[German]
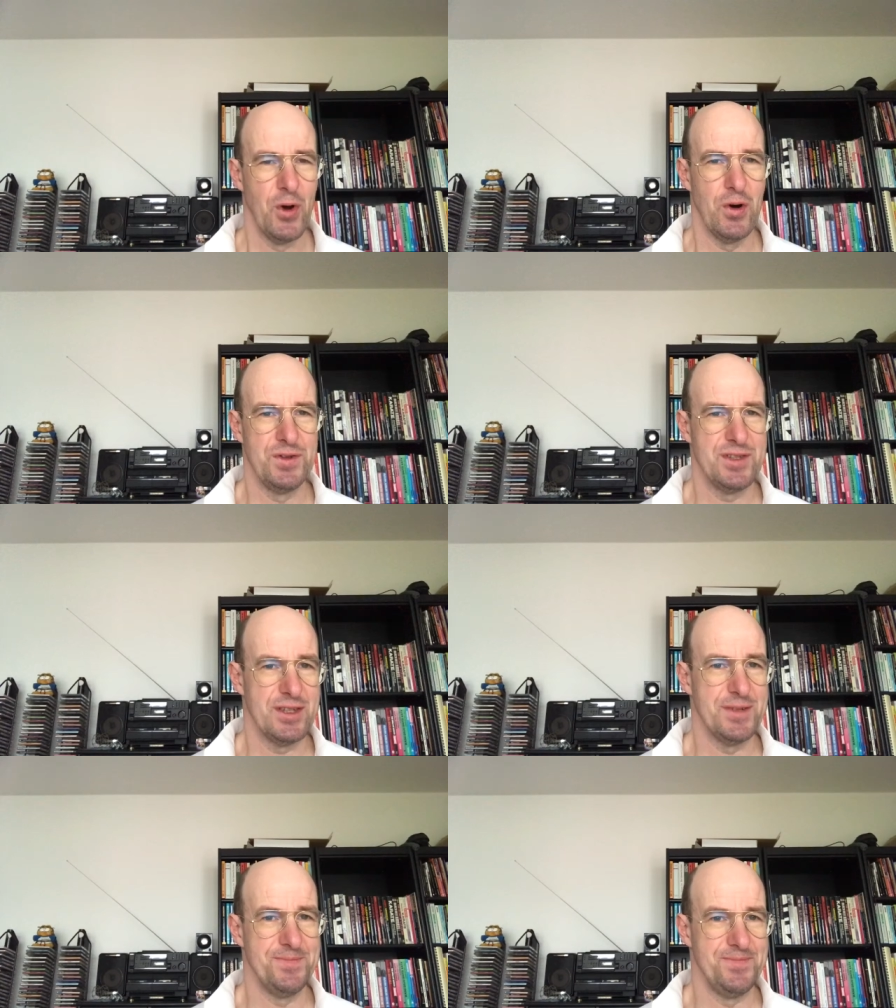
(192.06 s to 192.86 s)
Und
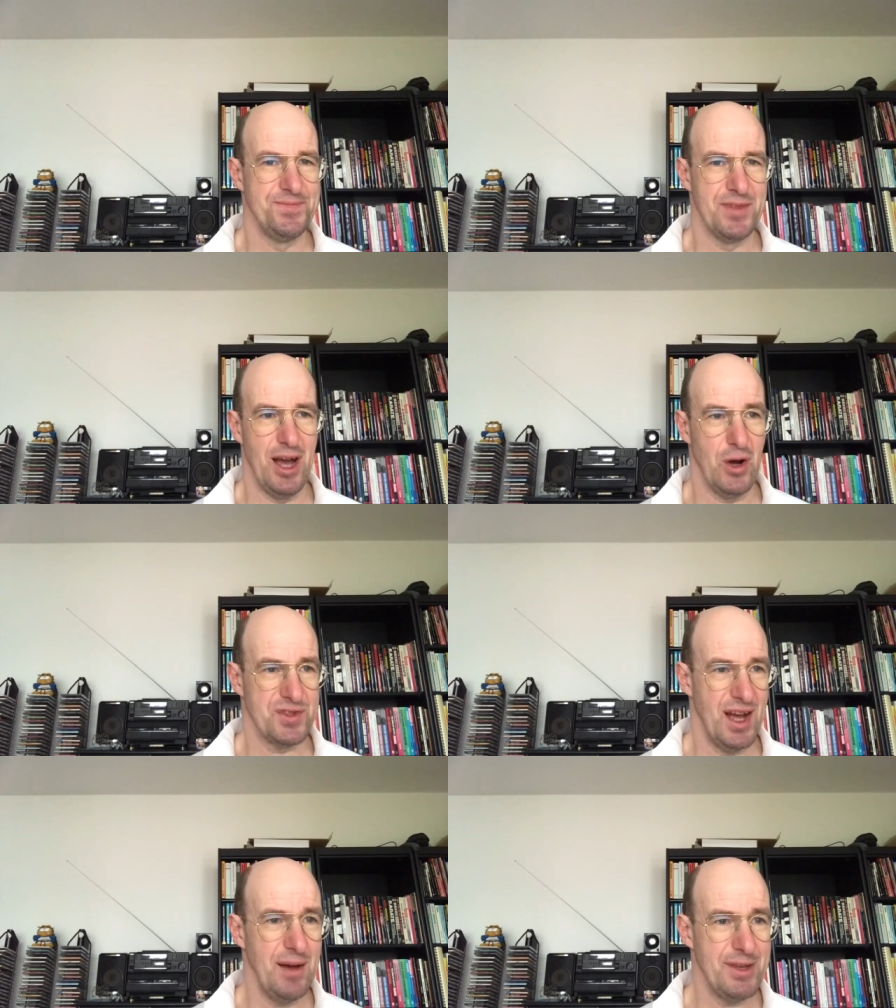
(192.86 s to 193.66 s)
ähm, auch
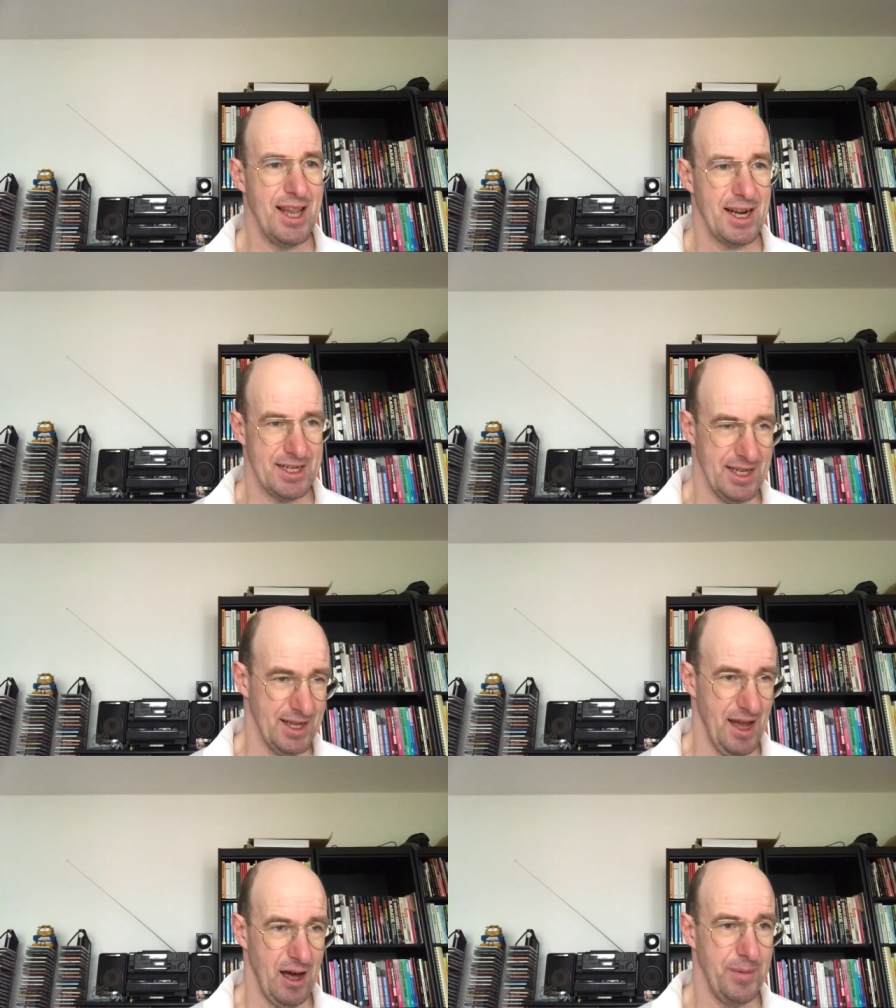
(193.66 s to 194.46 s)
da habe ich lange
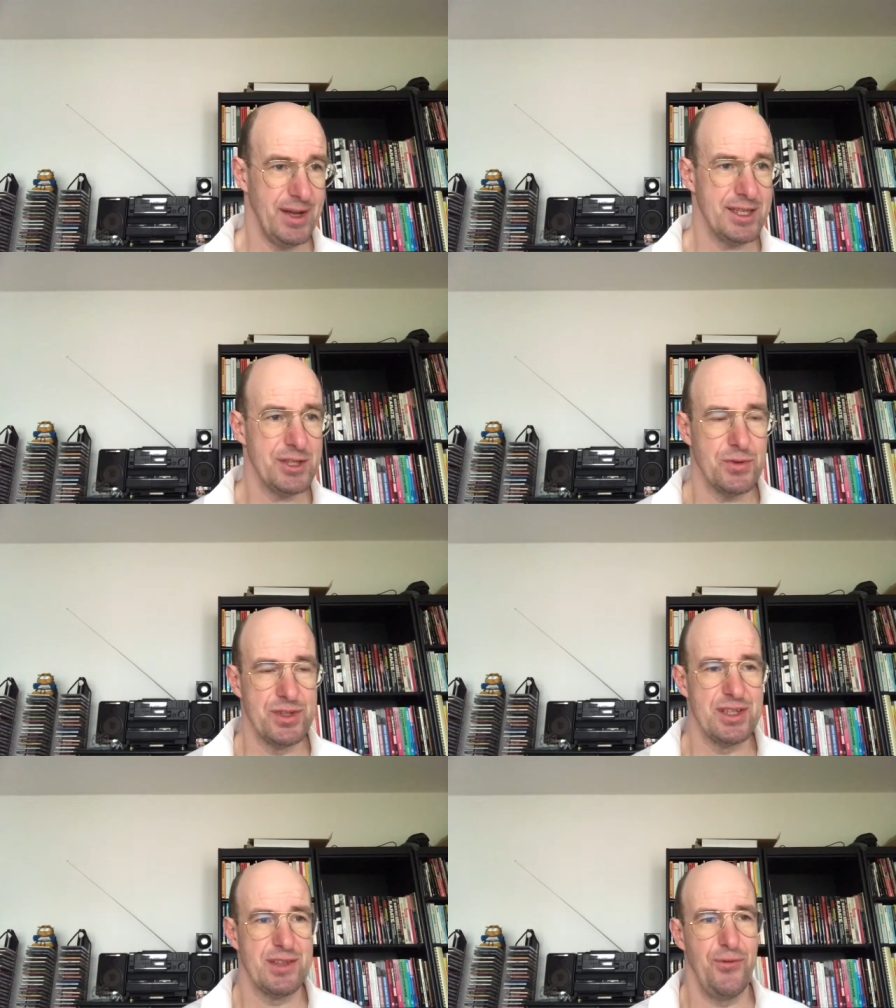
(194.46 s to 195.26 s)
dran gearbeitet
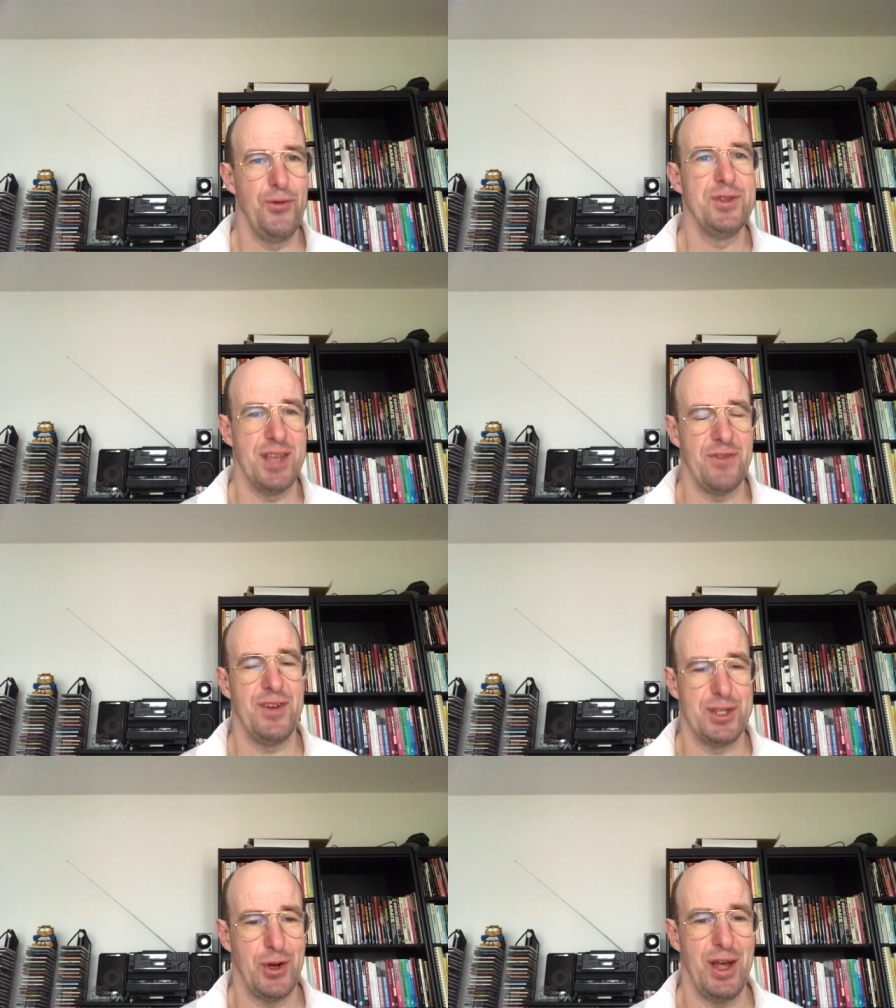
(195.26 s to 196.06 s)
und das fühlt sich an
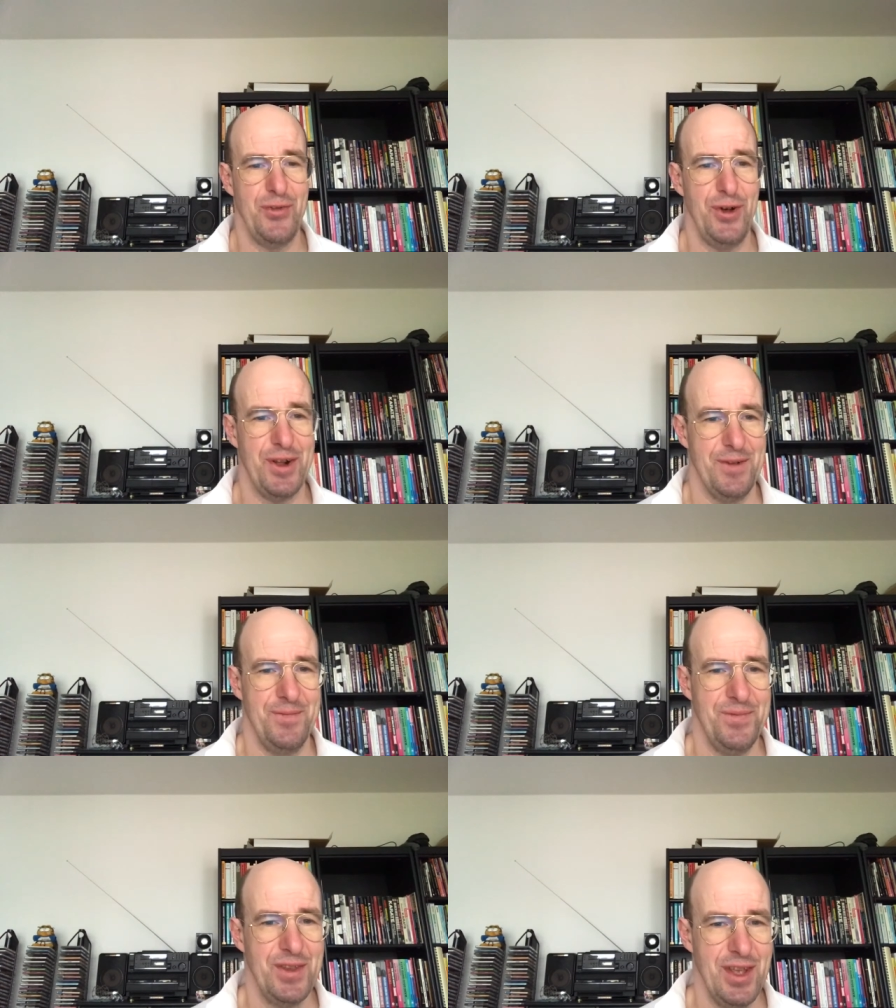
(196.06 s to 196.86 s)
wie ein toller Erfolg.
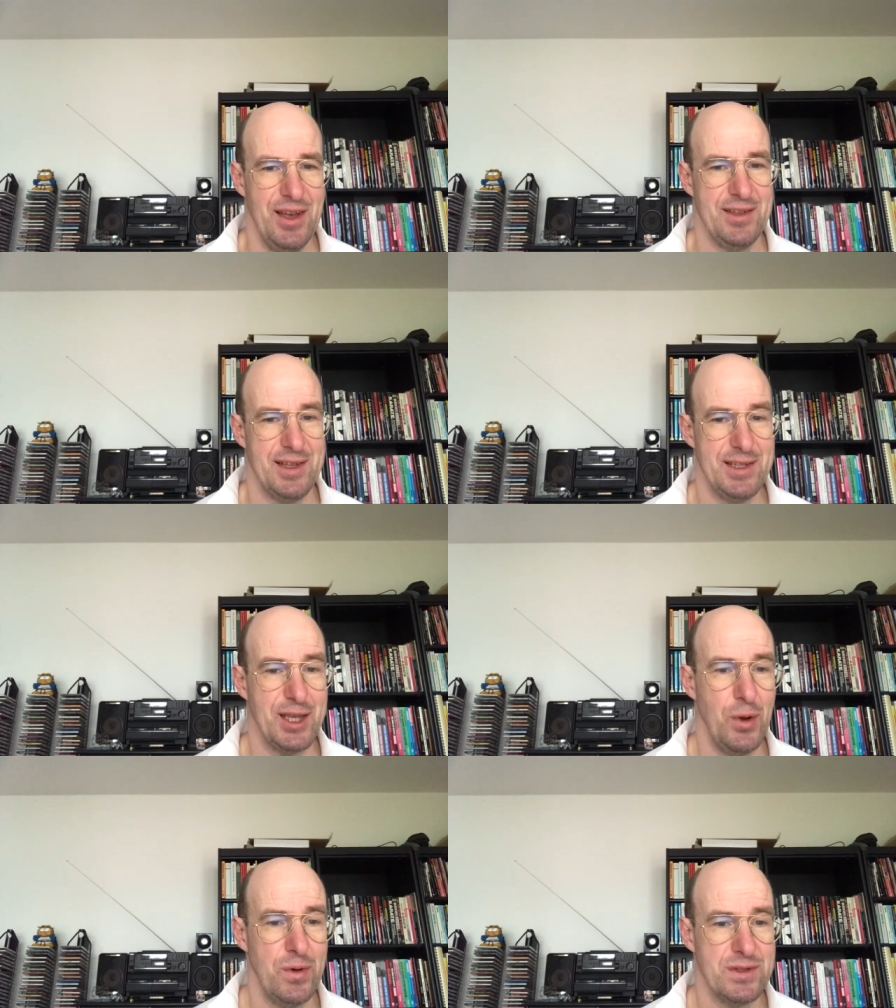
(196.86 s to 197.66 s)
Es hat sich
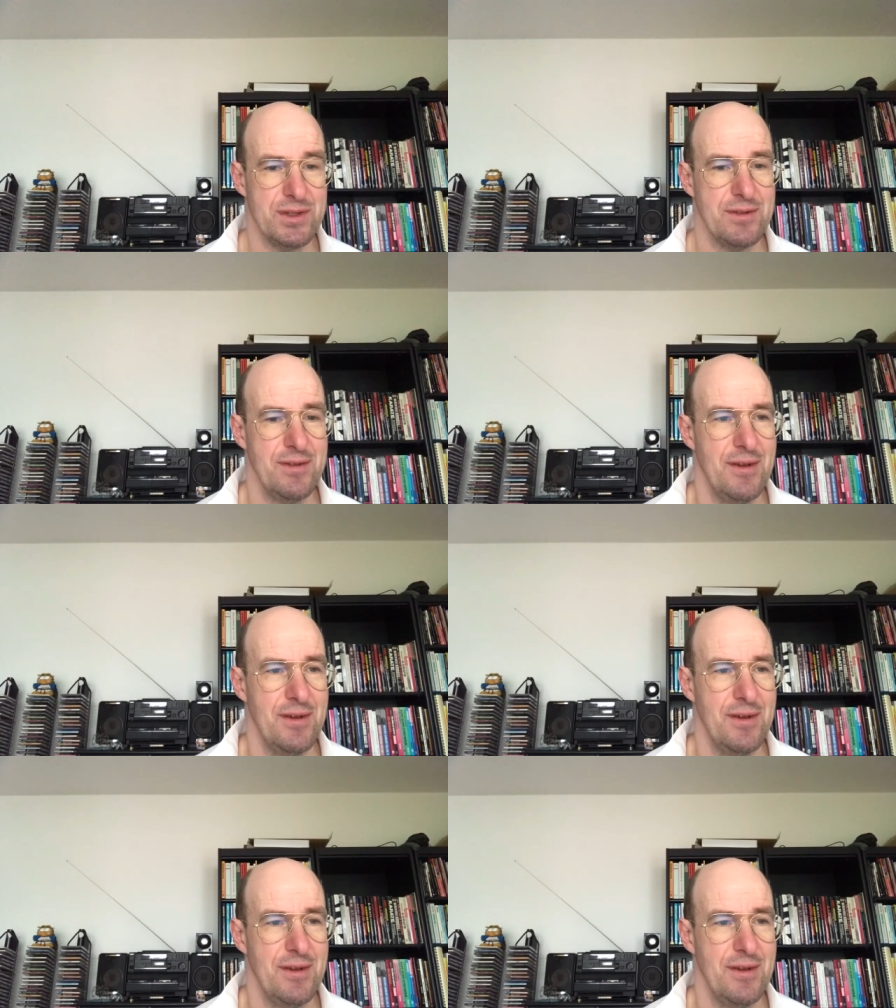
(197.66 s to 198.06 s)
gelohnt.